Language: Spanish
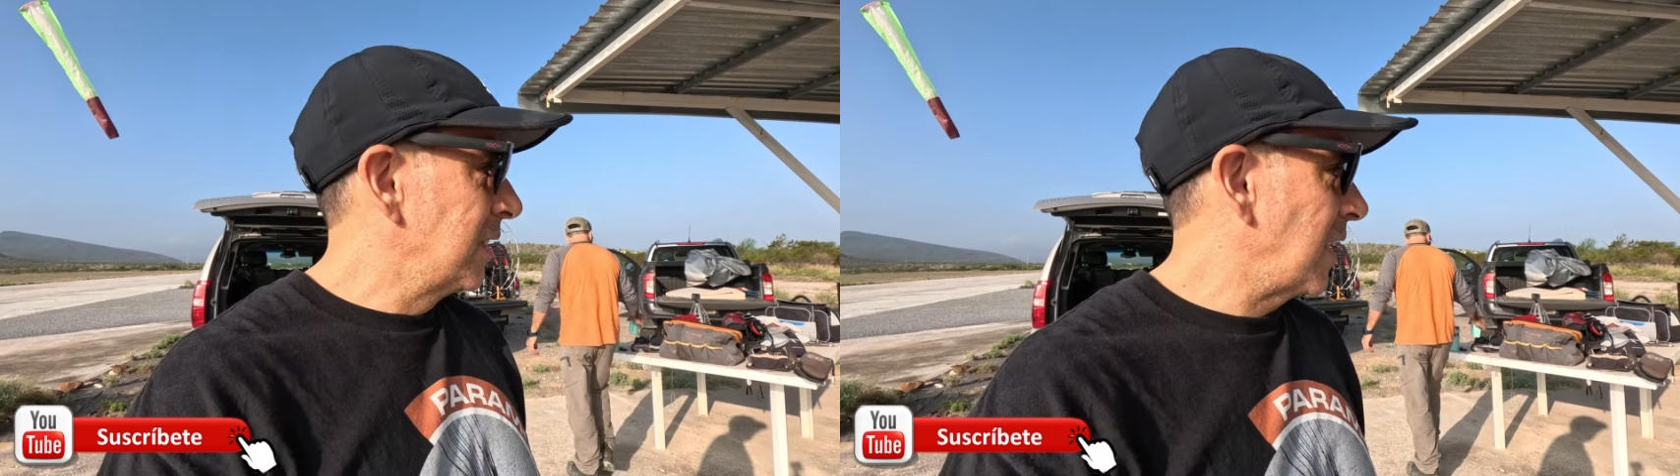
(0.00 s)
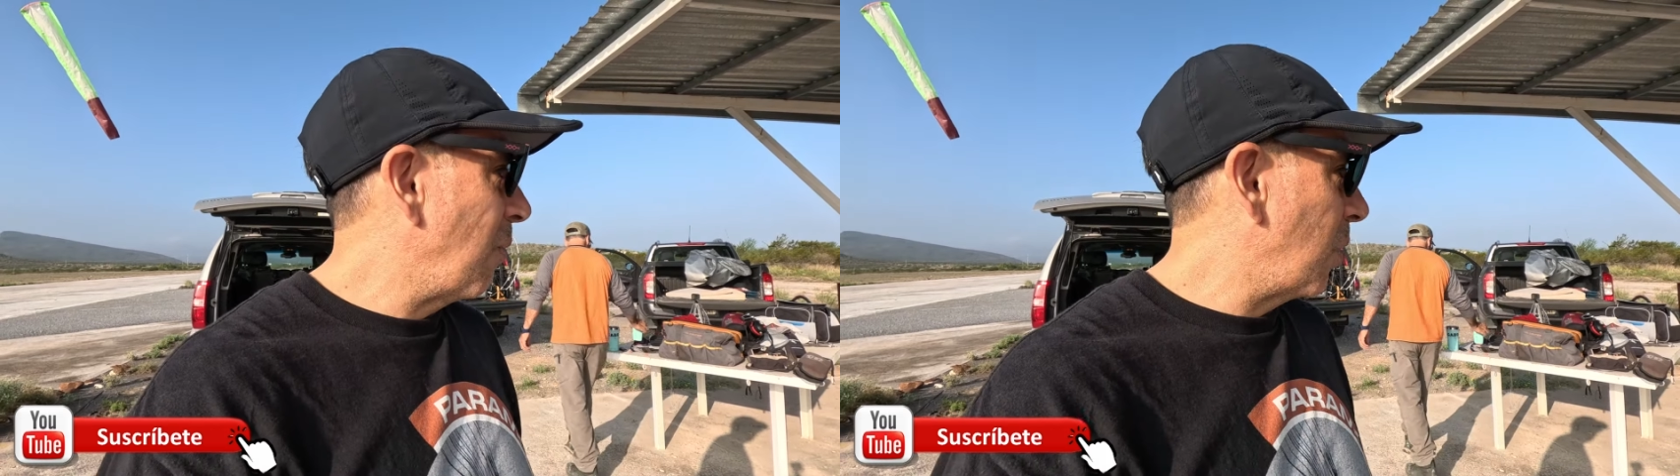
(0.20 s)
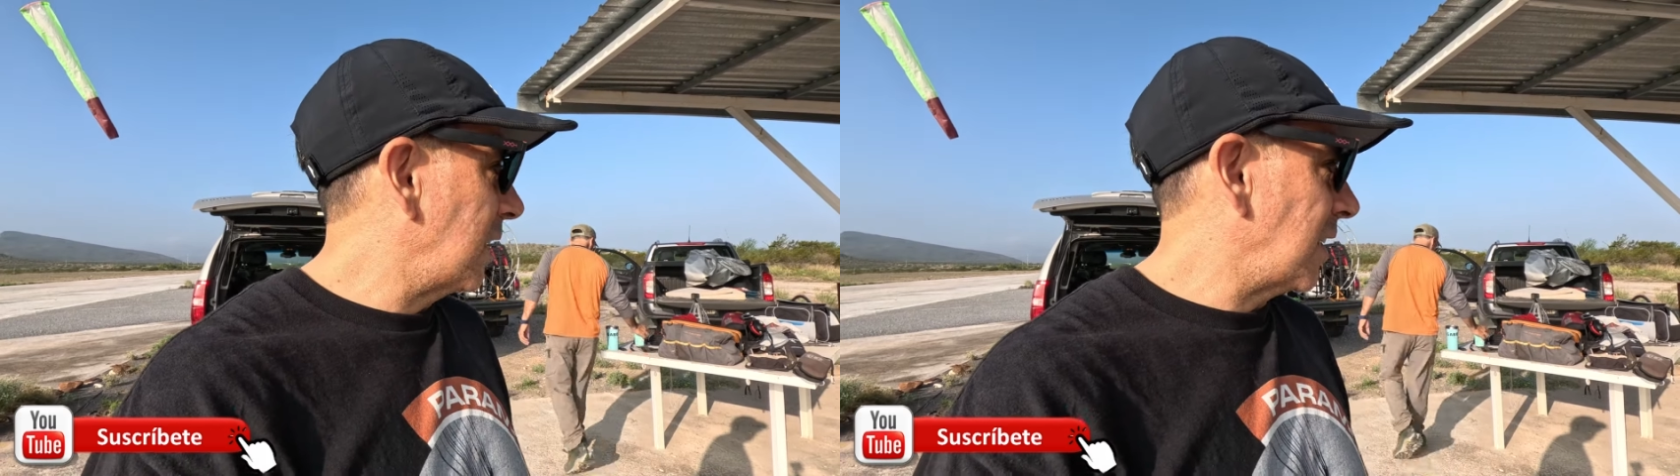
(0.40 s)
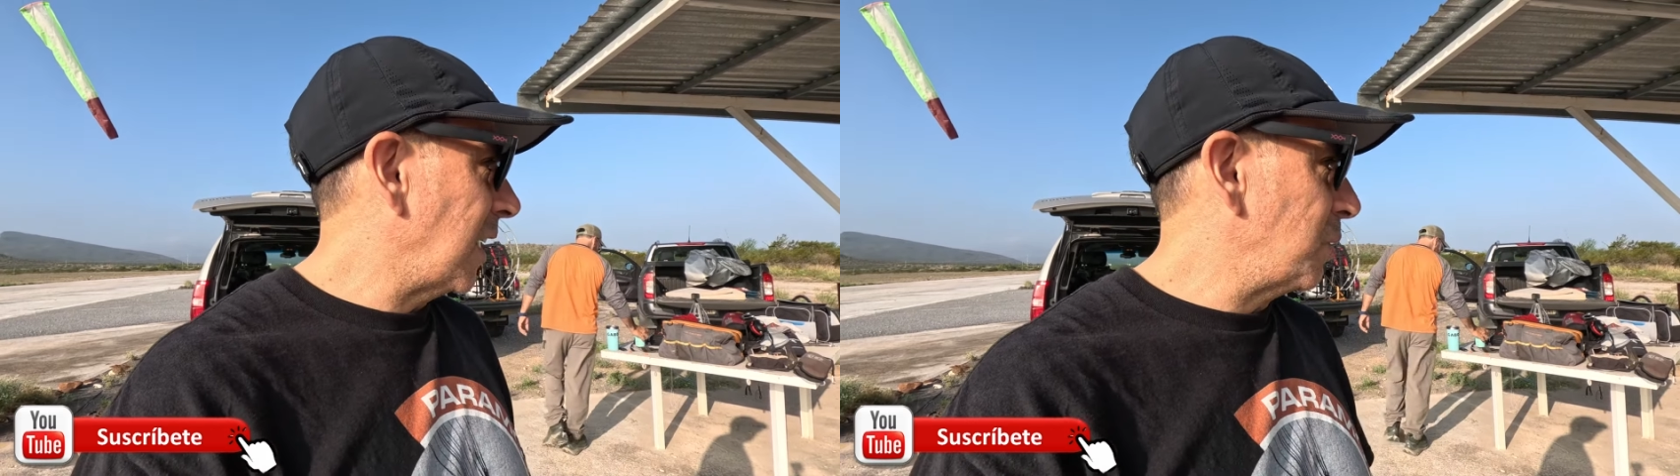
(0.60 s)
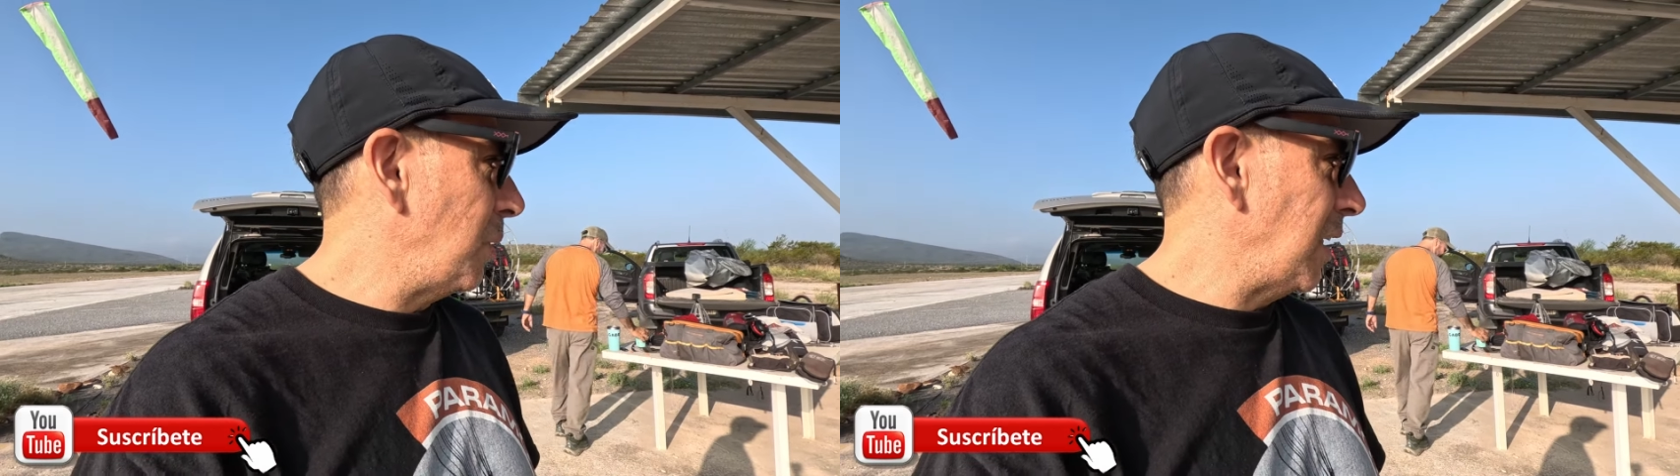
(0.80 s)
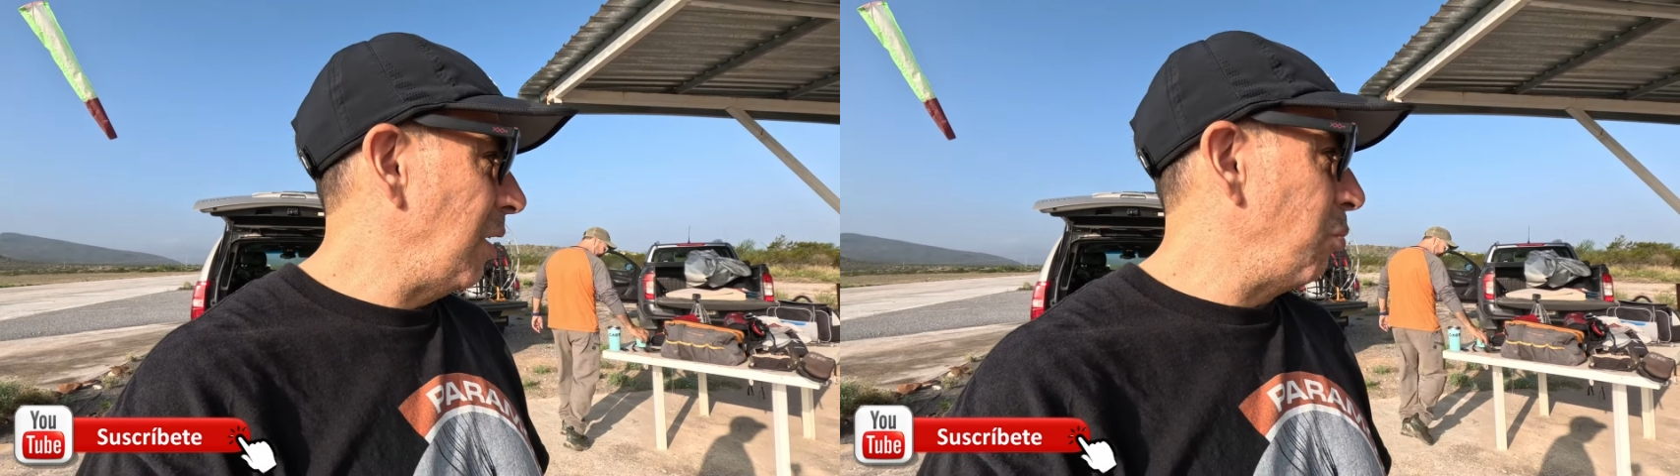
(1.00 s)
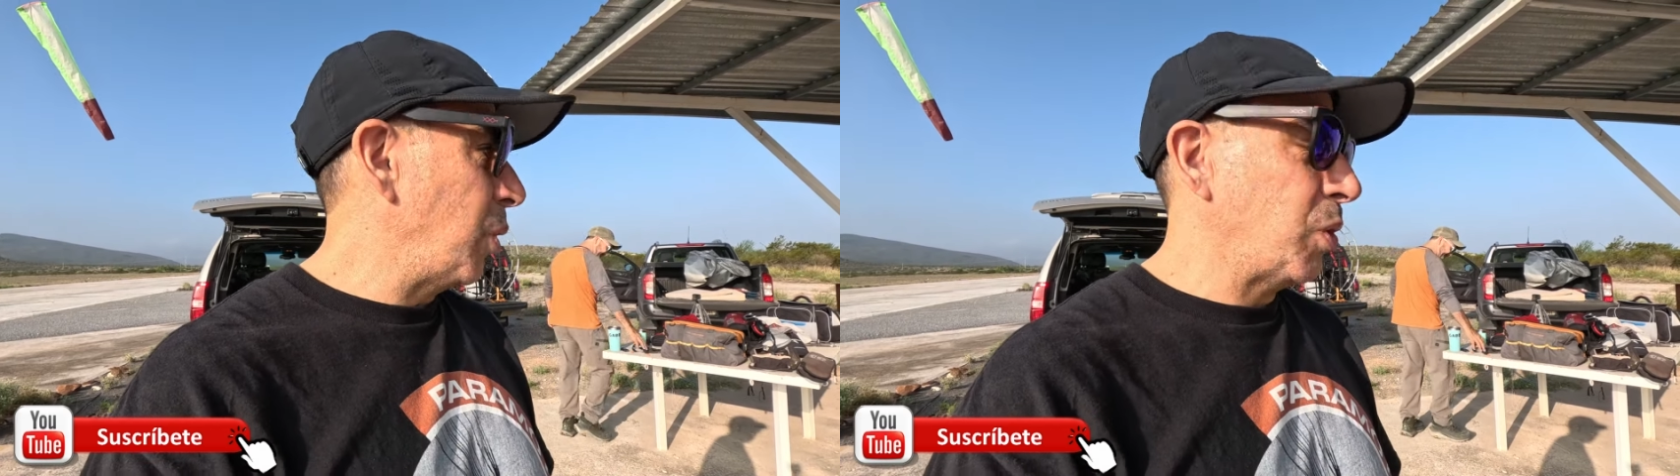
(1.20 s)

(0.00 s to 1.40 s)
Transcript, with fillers: salvo que traigas un equipo